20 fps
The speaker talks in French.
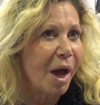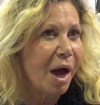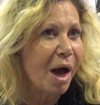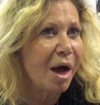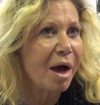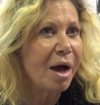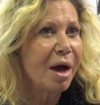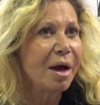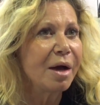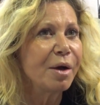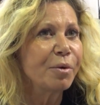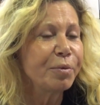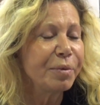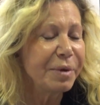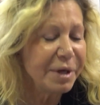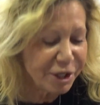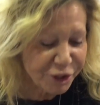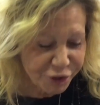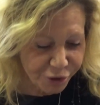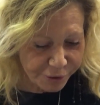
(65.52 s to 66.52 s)
Euh, ah euh,
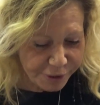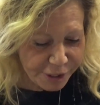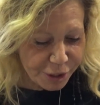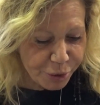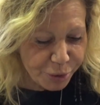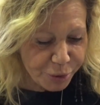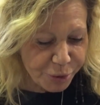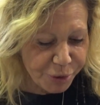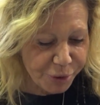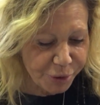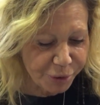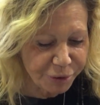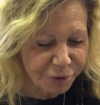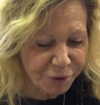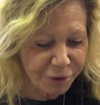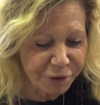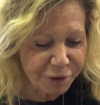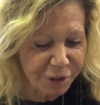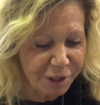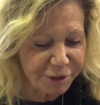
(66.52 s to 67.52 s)
oui, j'en ai une, hein,
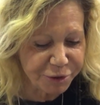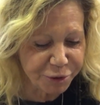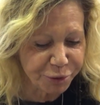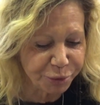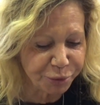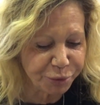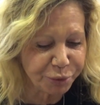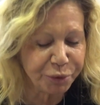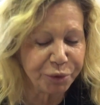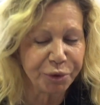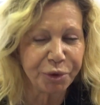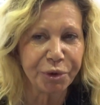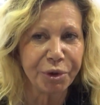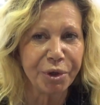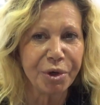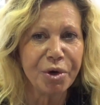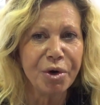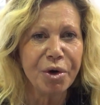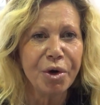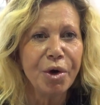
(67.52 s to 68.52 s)
elles sont toutes
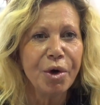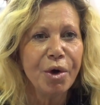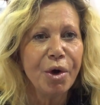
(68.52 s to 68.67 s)
dedans.